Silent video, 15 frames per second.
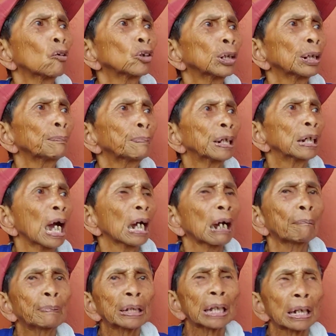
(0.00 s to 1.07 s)
kung hindi
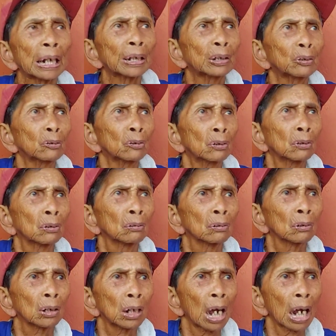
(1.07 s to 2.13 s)
pagkakapitalan yun, mm.
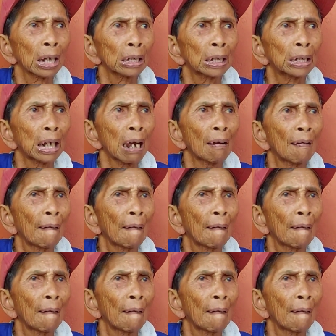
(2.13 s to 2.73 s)
Mm-hmm. kakahiya.